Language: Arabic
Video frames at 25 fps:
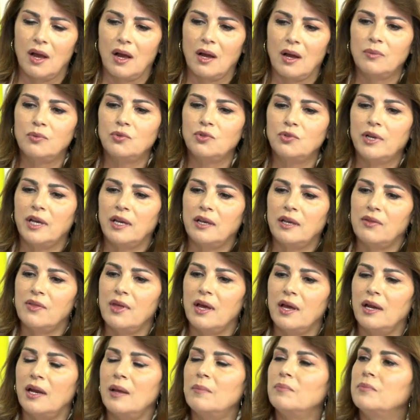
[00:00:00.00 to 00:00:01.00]
أبونا
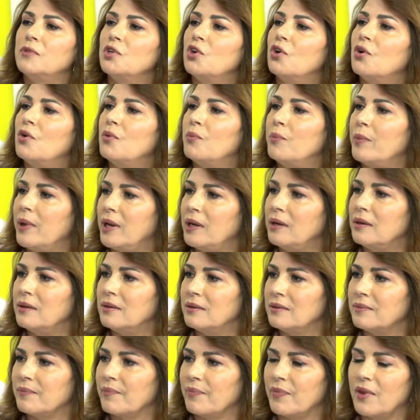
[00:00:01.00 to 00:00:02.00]
إذا لم نؤمن
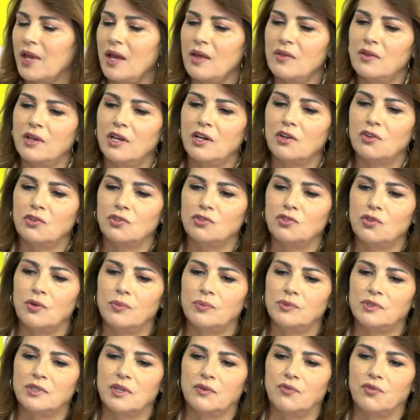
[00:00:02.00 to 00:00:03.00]
هذه الكتب
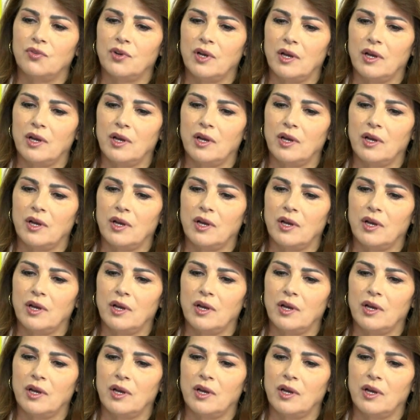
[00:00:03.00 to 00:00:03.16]
سوف